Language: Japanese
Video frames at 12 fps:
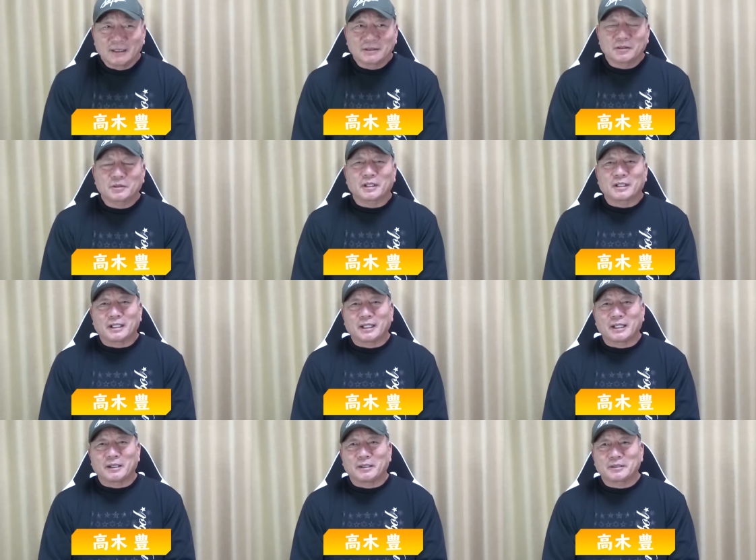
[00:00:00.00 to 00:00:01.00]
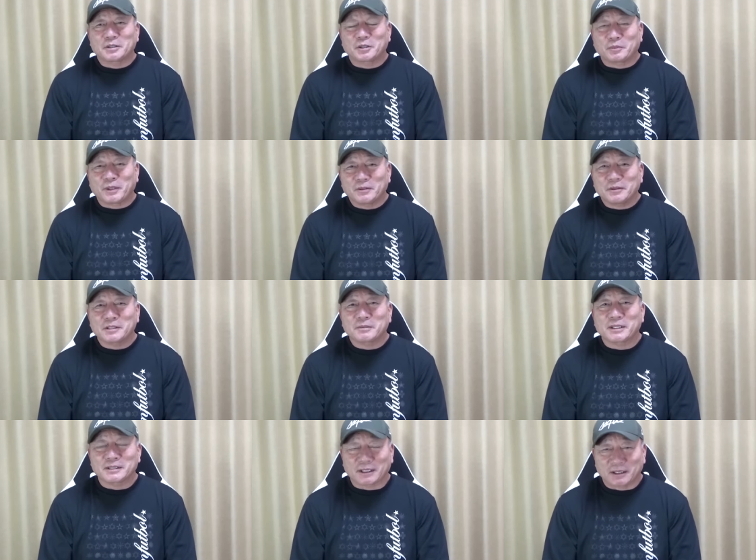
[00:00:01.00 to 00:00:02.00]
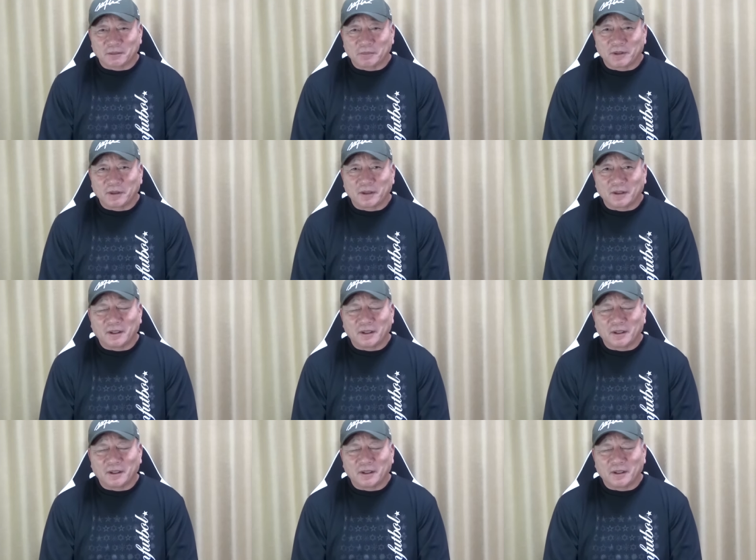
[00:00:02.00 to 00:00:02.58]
そうだね、はい、ちょっとびっくりしましたけども。は